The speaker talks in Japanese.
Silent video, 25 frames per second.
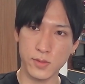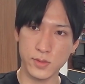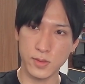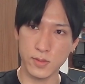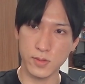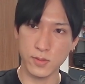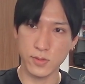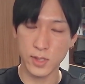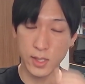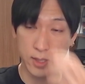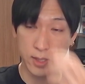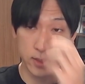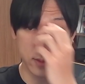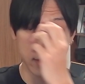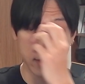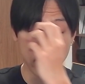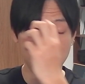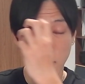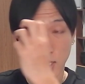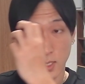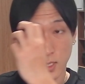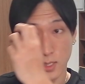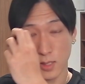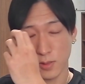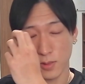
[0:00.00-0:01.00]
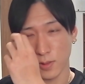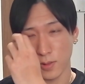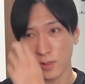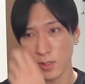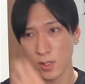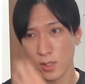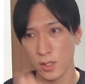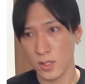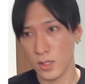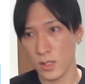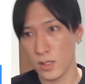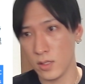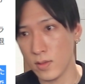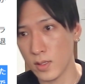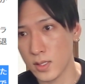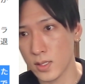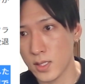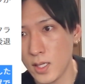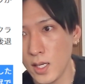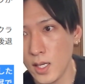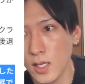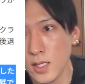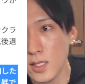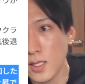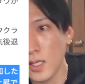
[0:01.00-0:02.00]
裏付けられたと。要は
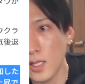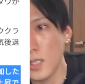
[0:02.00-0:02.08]
景気減